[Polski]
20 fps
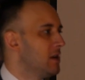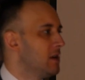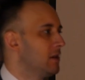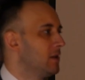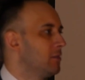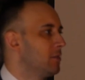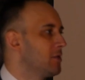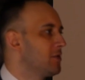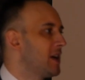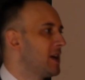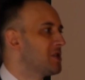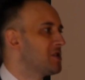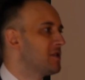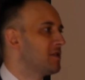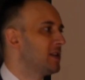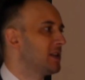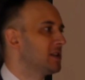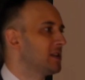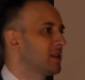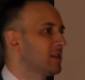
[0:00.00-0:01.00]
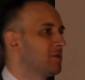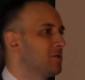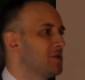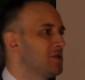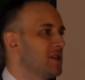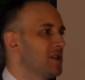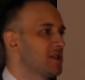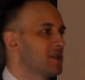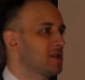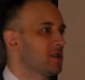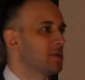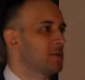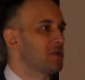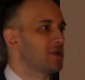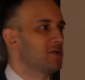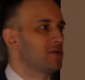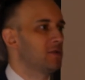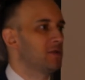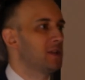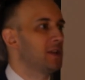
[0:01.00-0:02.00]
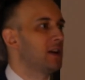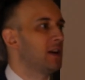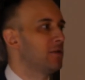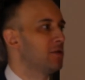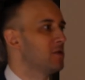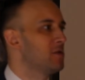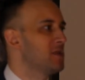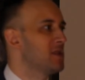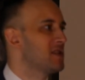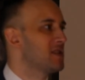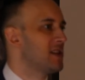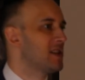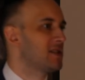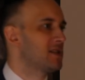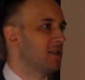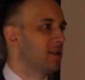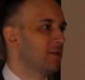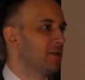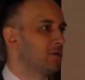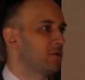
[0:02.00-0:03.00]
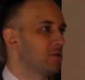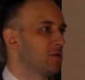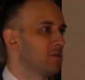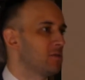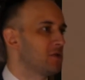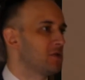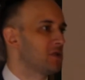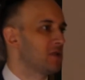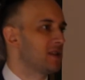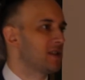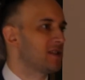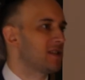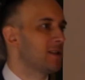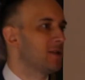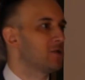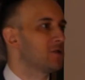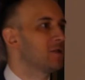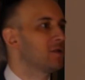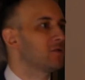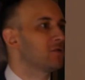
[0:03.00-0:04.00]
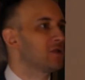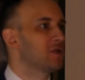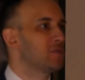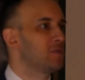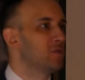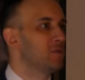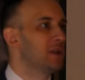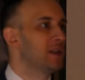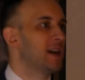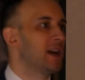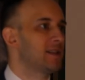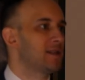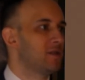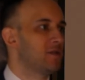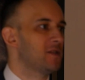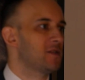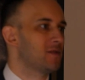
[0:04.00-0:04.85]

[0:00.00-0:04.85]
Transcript: E, bodajże w latach dwudziestych przez Ludwiga von Misesa w którymś eseju czy w którejś publikacji,